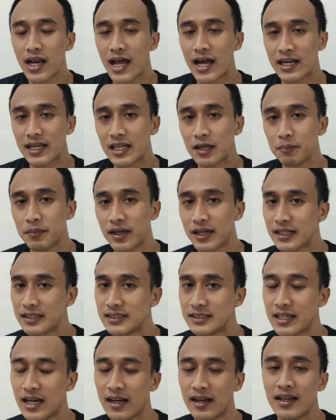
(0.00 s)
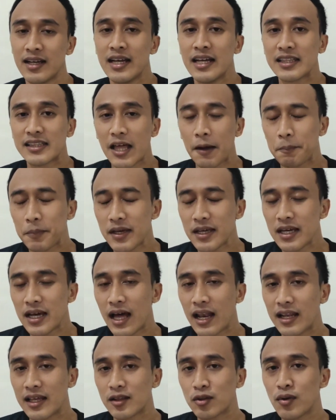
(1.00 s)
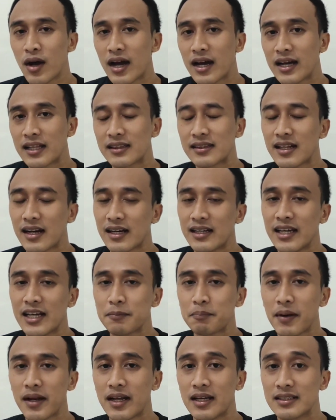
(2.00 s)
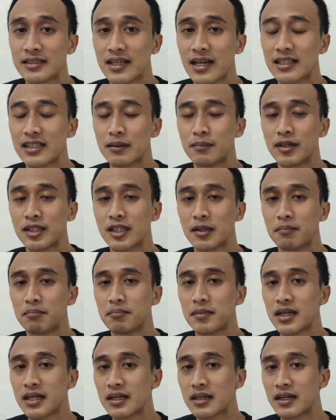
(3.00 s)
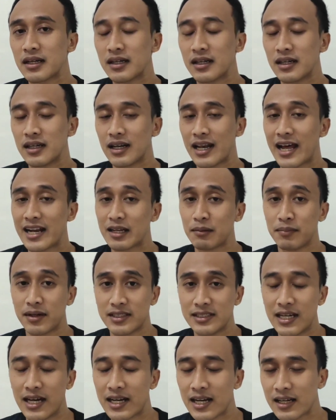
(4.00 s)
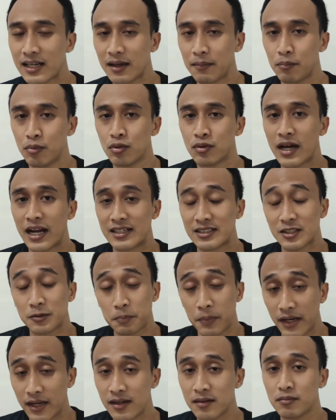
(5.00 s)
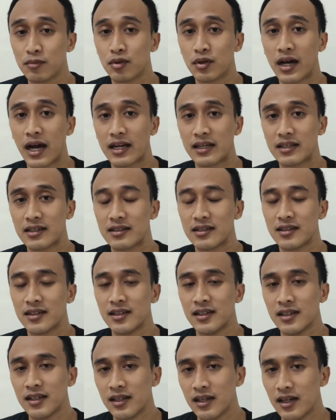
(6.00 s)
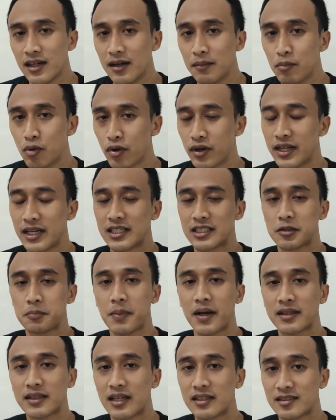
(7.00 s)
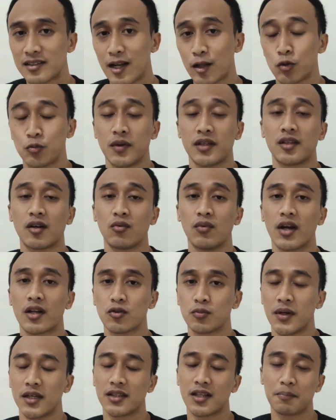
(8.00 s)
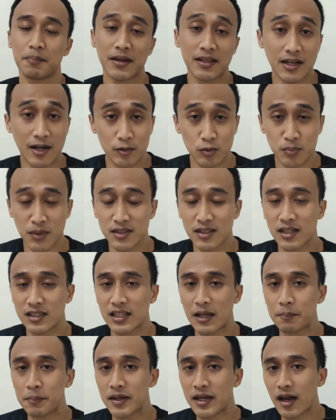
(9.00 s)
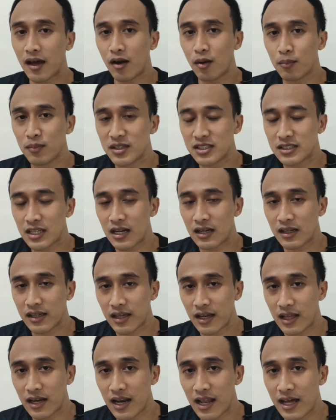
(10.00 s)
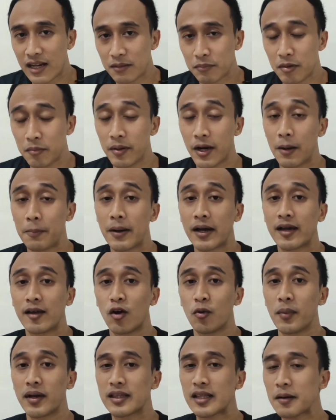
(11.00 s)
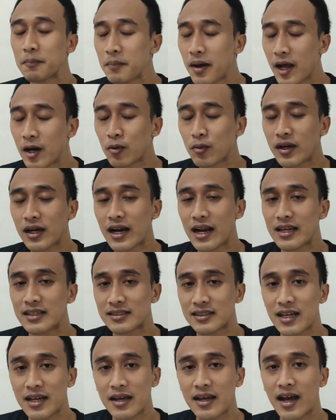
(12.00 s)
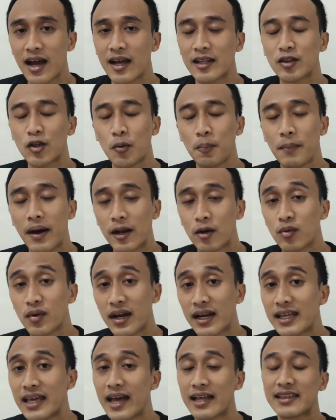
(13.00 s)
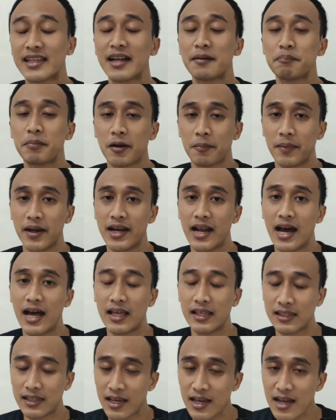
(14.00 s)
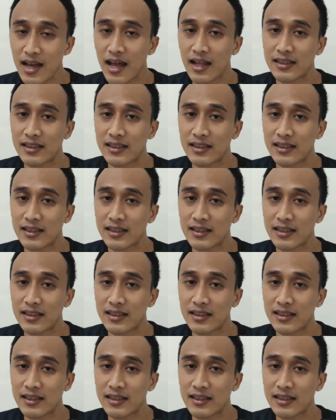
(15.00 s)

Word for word: juga lari lebih kencang. Tapi hal itu akan terlihat pada saat teman-teman e, lari berjarak ya, bukan sprint, bukan uh, murni kecepatan 100 meter, 200 meter, 400 meter, tapi kalau misalnya lari beberapa kilometer baru kerasa atau baru kelihatan perbedaannya